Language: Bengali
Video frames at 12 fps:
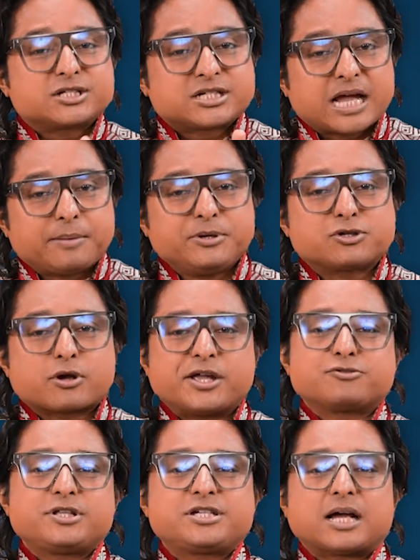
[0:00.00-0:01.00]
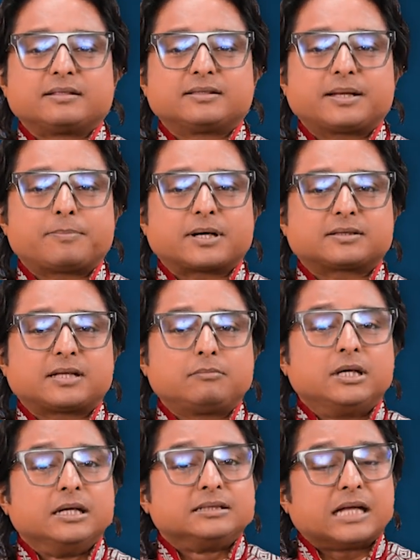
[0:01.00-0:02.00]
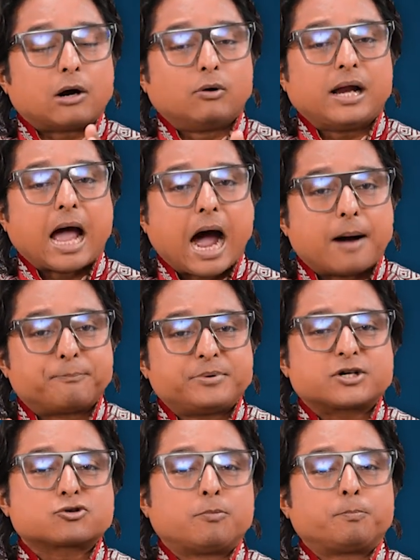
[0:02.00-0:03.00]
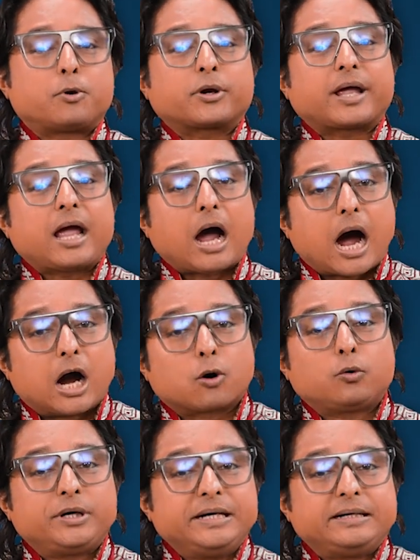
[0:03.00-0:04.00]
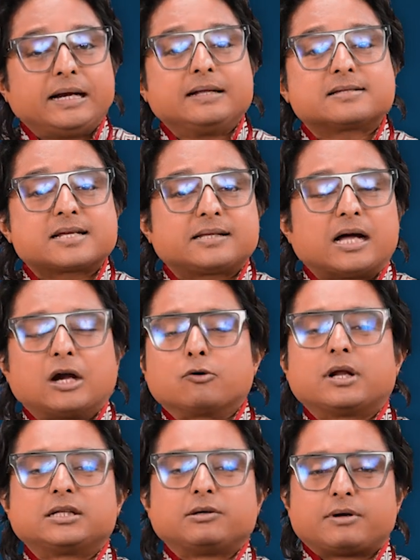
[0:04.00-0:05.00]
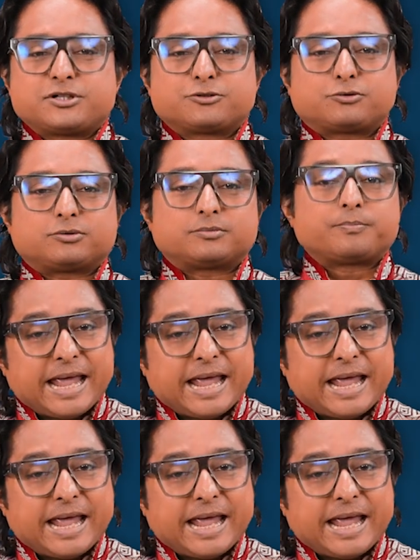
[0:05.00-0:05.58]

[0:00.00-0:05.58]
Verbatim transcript: সে বিষয়ে যদি জানতে পারতাম তাহলে আপনার সম্পর্কে আরও ডিটেলসে ধারণা দেওয়া যেত